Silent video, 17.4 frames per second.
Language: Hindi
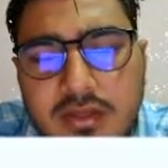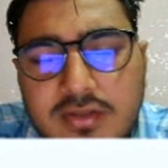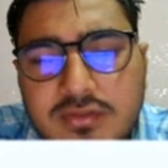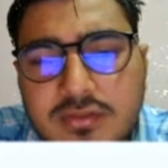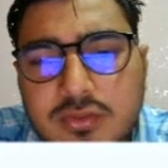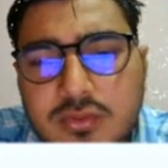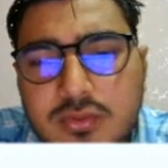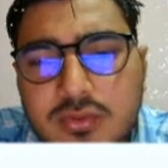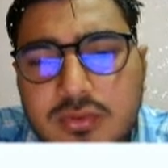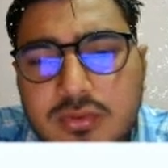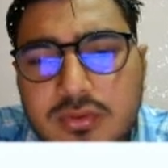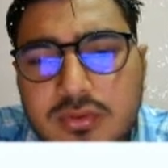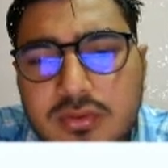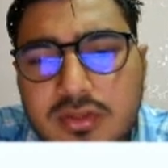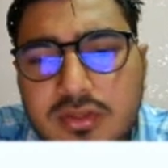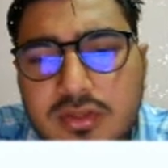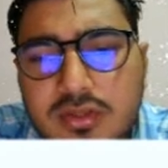100
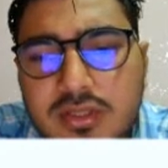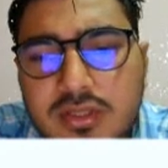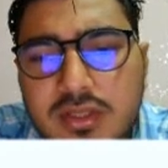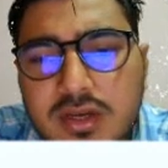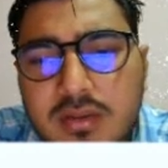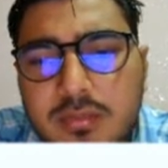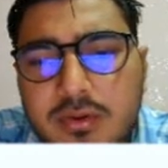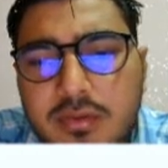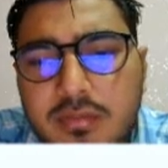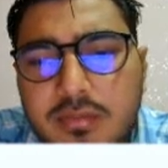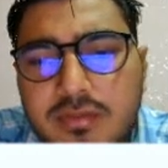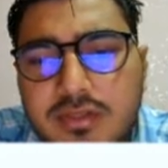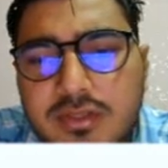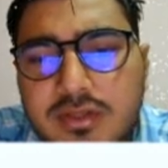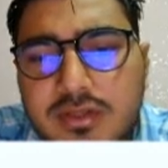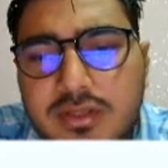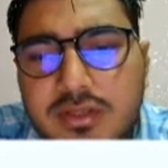तेरह पॉइंट
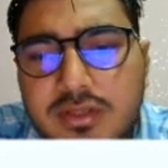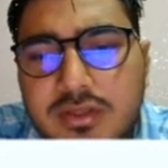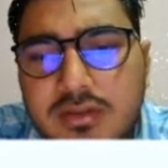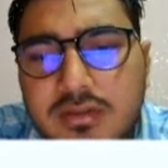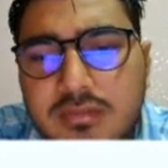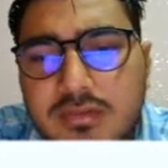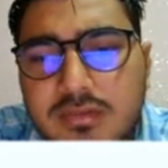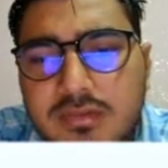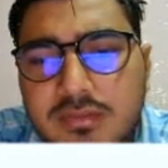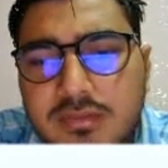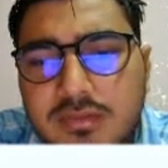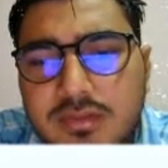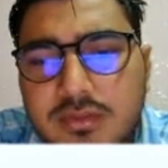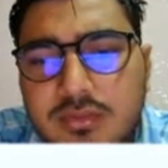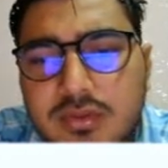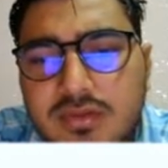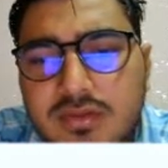पचहत्तर तक मैं
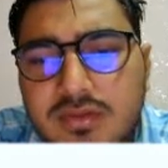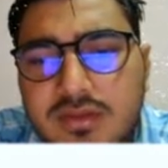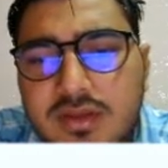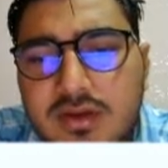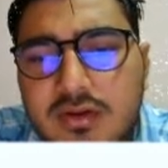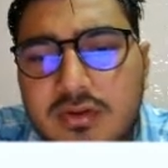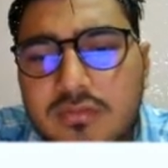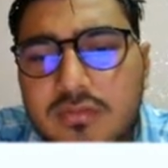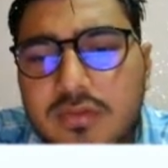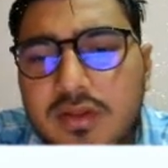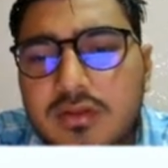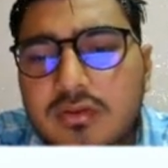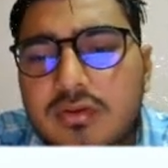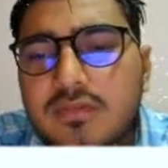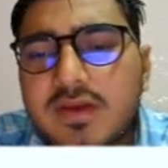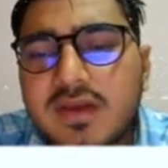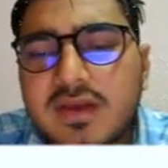समझता हूँ एससी की कट ऑफ रहेगी
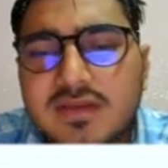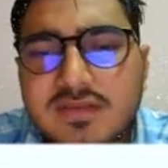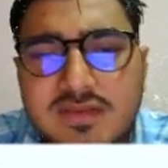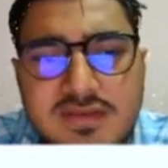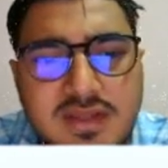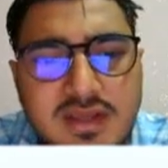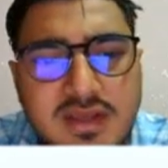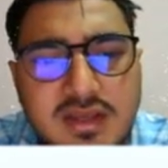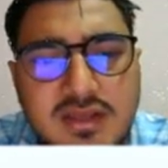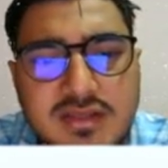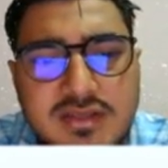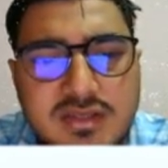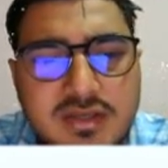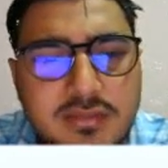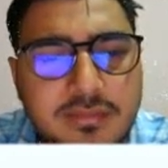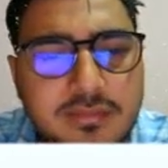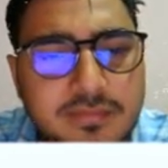क्योंकि वैकेंसीज देख
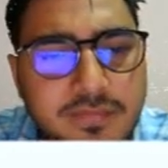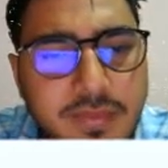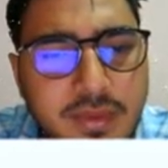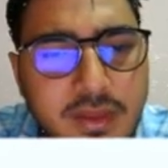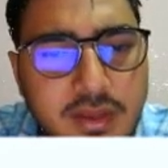लीजिए आप